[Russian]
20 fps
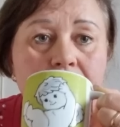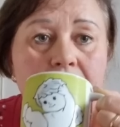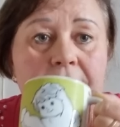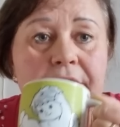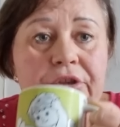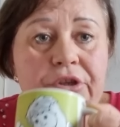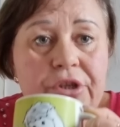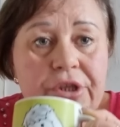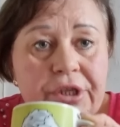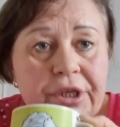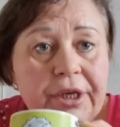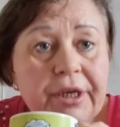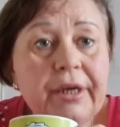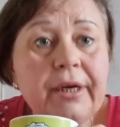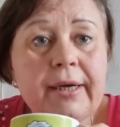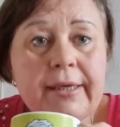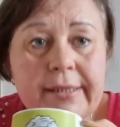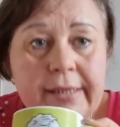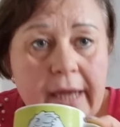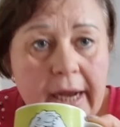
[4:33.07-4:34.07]
Жди,
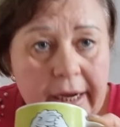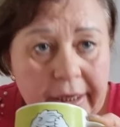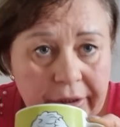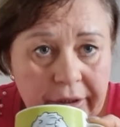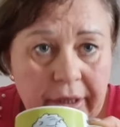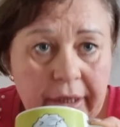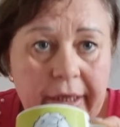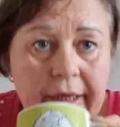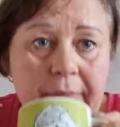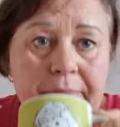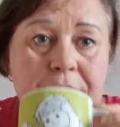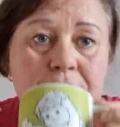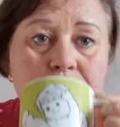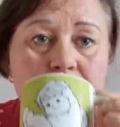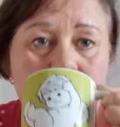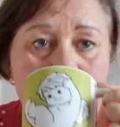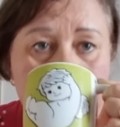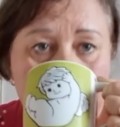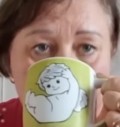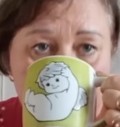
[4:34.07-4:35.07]
хозяин хлеб
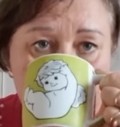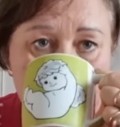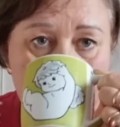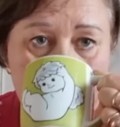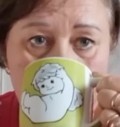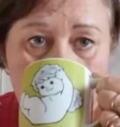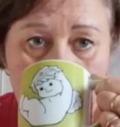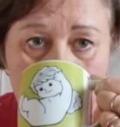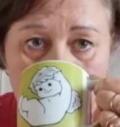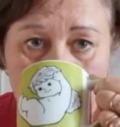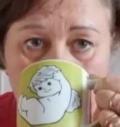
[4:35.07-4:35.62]
скоро кинет.